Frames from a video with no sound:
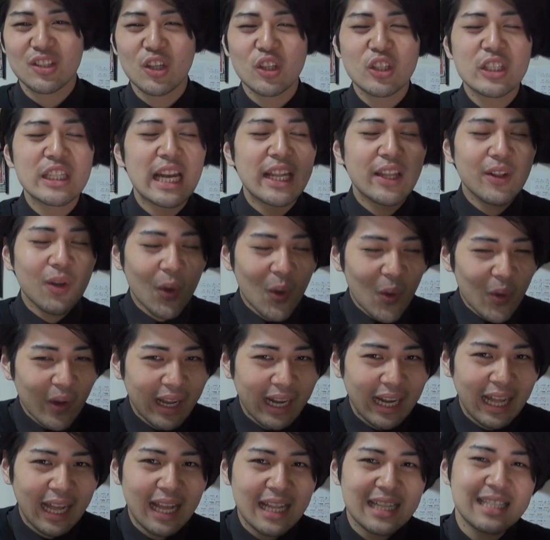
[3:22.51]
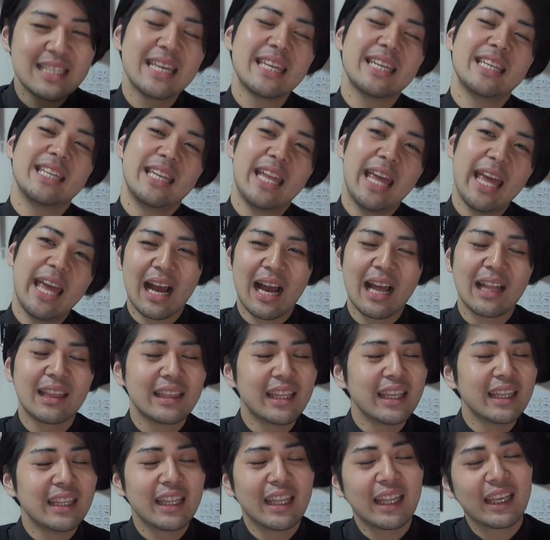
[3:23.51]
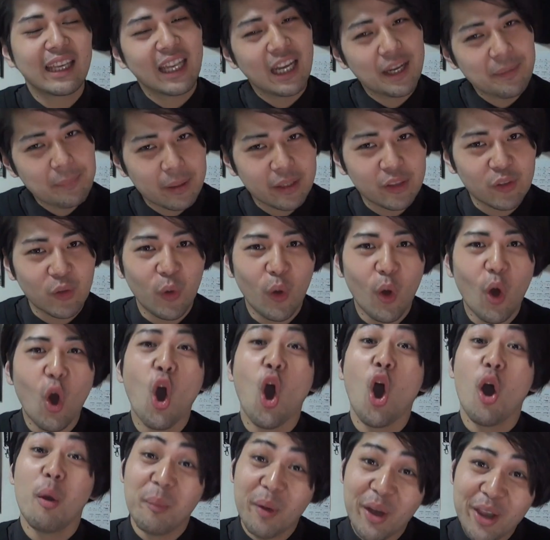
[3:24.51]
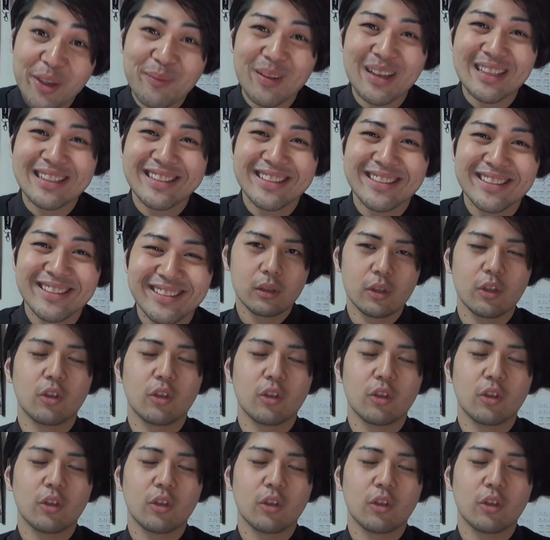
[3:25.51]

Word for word: そちらの方からぜひ買っていただければと思います。